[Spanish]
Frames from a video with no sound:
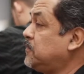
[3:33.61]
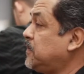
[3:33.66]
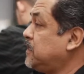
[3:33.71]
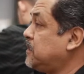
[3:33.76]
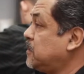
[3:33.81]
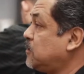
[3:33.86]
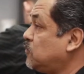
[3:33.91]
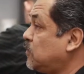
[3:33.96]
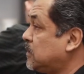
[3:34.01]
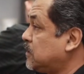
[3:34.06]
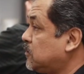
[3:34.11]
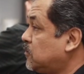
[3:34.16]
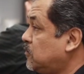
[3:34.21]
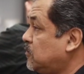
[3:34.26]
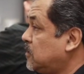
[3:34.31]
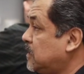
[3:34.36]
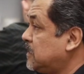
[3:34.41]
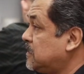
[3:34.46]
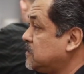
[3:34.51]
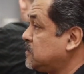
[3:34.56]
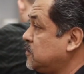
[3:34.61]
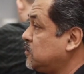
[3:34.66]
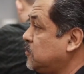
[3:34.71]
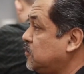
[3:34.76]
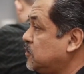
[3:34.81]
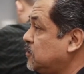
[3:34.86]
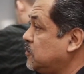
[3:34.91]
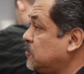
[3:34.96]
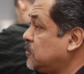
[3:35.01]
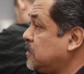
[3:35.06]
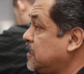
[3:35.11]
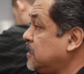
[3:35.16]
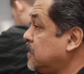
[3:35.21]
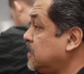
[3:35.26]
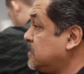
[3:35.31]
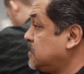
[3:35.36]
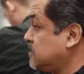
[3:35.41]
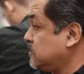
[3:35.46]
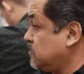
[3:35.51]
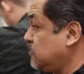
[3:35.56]
24 horas y otro
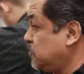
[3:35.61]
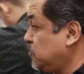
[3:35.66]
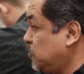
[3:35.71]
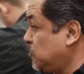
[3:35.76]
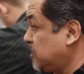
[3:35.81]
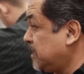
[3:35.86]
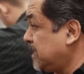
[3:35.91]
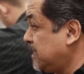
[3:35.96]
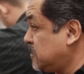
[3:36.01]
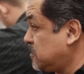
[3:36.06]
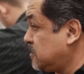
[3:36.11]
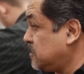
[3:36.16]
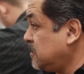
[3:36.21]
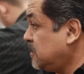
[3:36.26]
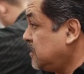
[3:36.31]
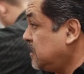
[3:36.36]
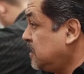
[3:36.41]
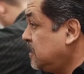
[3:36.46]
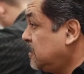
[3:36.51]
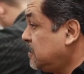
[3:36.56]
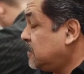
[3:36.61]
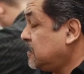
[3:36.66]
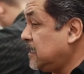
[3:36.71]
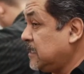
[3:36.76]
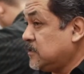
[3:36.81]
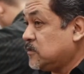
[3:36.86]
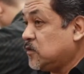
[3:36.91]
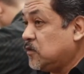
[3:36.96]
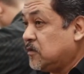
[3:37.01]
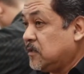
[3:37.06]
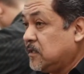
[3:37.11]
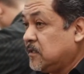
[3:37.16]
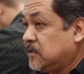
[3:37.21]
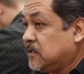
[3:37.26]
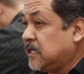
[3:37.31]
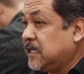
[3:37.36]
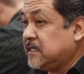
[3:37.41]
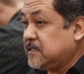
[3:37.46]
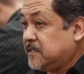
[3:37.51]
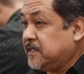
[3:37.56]
que es como 3,
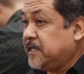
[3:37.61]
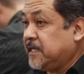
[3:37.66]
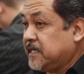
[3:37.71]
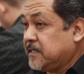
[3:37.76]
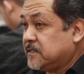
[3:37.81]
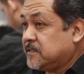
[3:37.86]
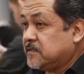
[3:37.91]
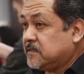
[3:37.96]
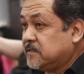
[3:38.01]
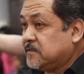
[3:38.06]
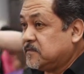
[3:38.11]
días. 3